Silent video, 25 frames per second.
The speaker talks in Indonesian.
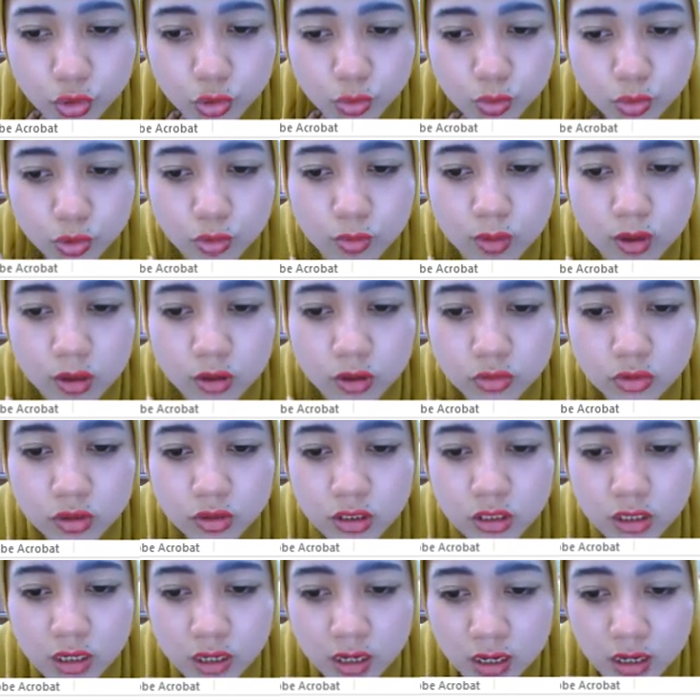tubuh
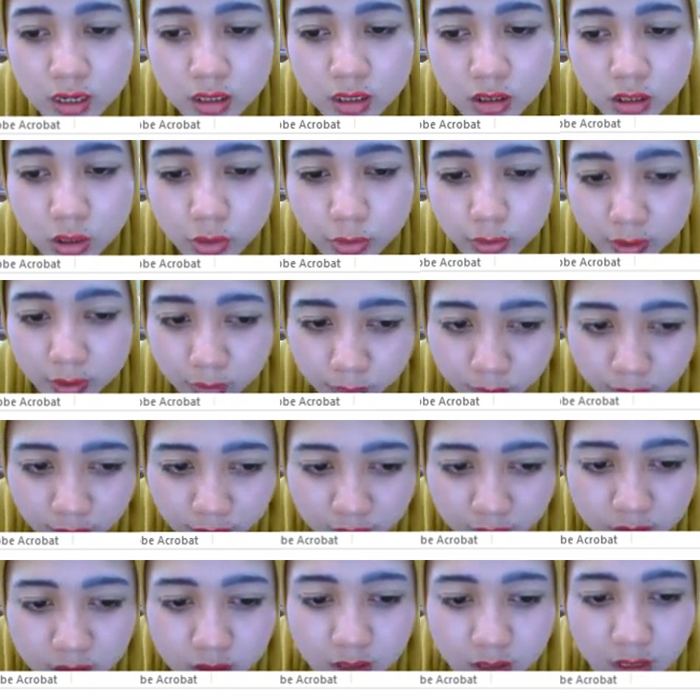manusia atau
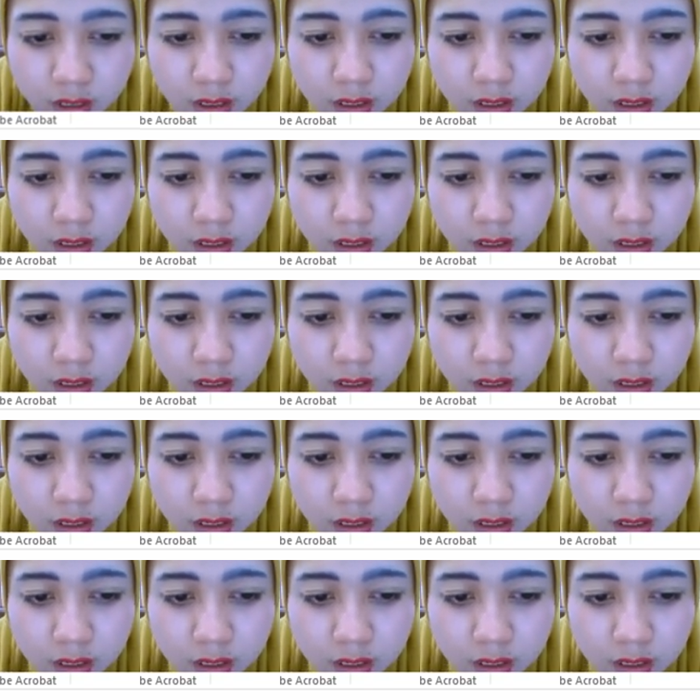hewan